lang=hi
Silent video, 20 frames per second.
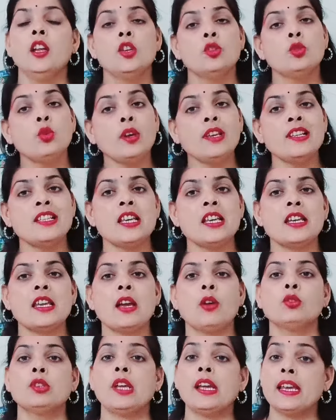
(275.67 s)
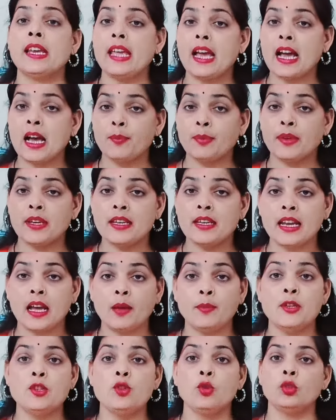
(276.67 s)
तो इससे क्या होता है कि आपकी नाभि
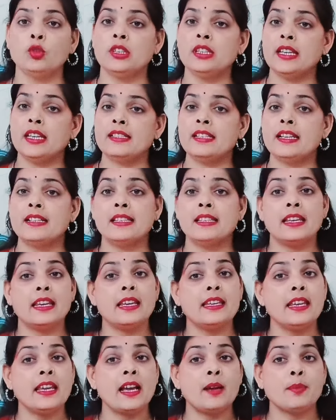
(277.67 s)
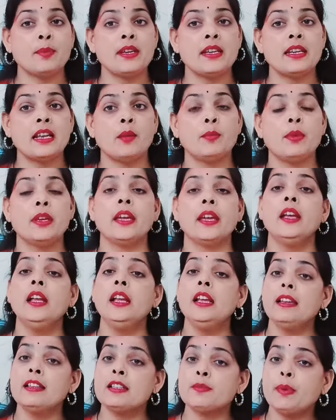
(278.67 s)
जो होती है जैसे कि ये आपकी नाभि है
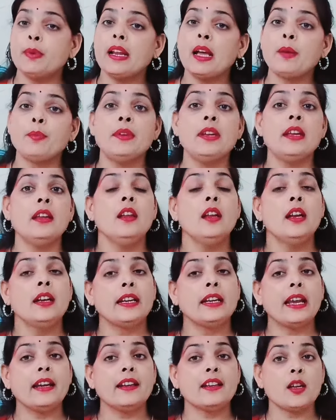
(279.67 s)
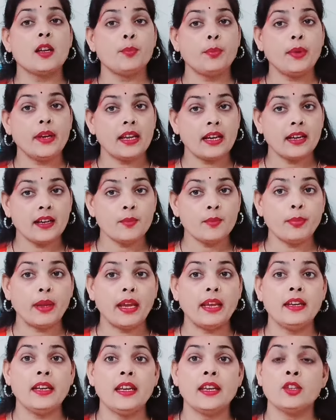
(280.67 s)
इस पर आपने टाइट कपड़े अगर
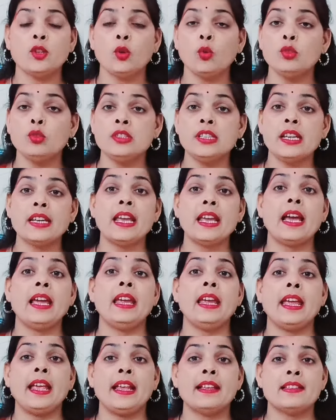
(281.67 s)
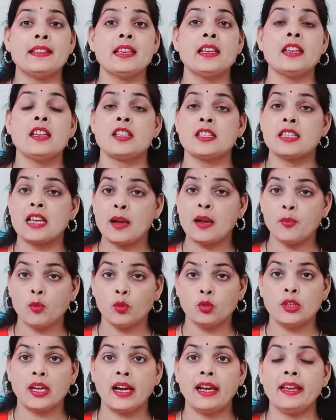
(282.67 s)
पहने हैं तो उससे क्या है ऐसे खिंचाव
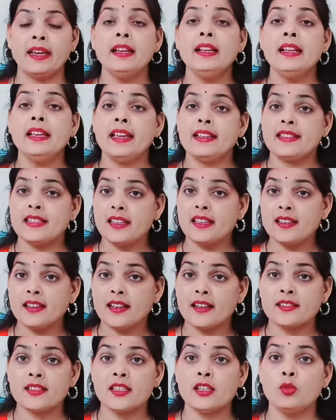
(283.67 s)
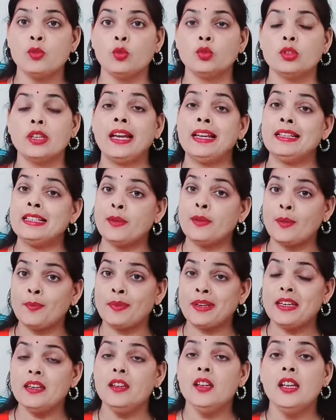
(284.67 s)
होता है ऐसे घर्षण होता है जब
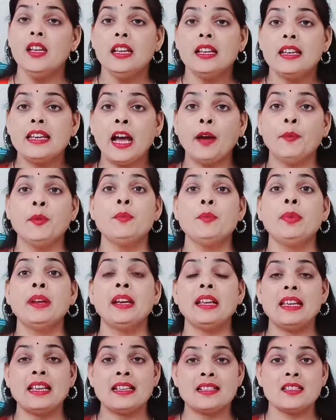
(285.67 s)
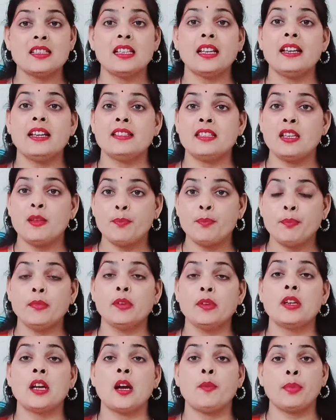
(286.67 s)
आपकी नाभि पर इस तरह से
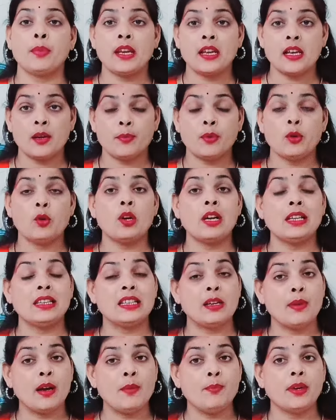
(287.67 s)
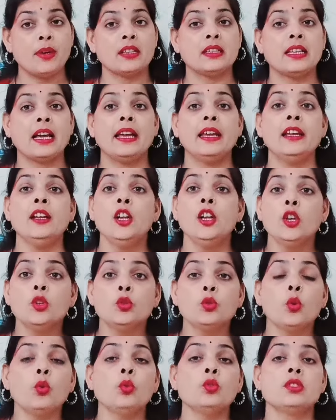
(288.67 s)
आपके कपड़ों का दबाव पड़ता है तो
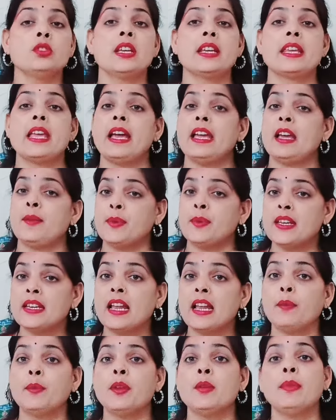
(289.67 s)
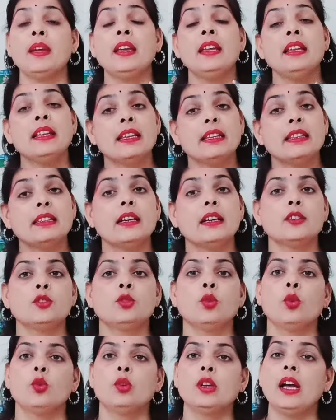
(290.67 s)
उससे क्या है आपकी नाभि में दर्द
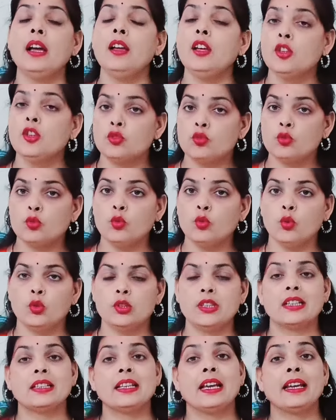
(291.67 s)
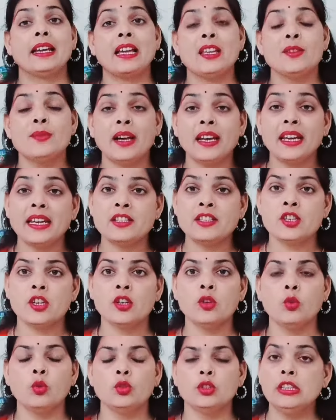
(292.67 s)
होना शुरू हो जाता है कई बार इचिंग
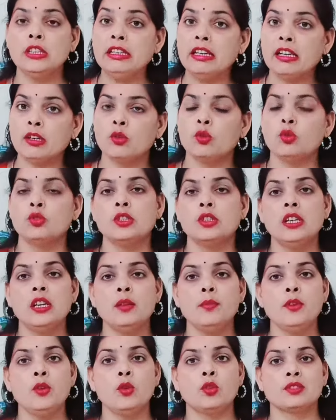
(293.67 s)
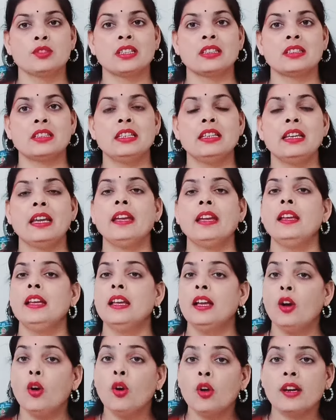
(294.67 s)
होती है खुजली भी हो सकती है
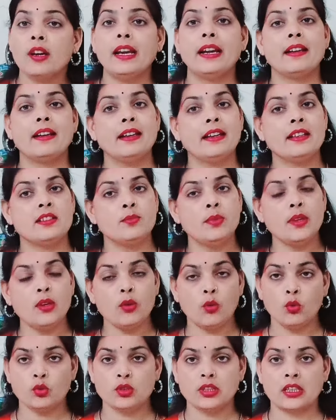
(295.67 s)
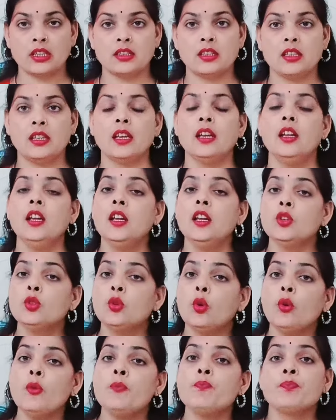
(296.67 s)
और रेडनेस भी हो सकती है तो
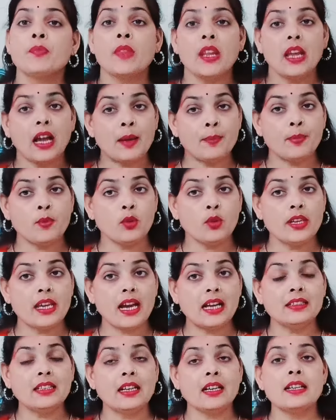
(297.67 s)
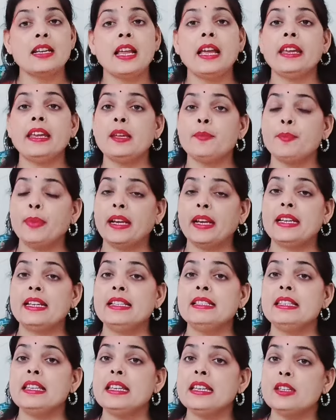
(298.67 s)
आपको याद रखना है कि
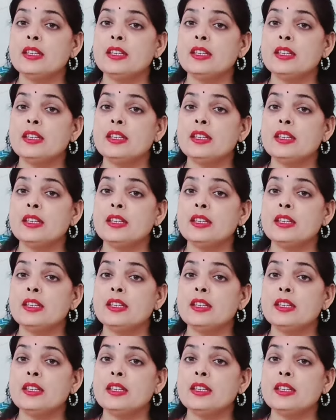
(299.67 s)
प्रेगनेंसी की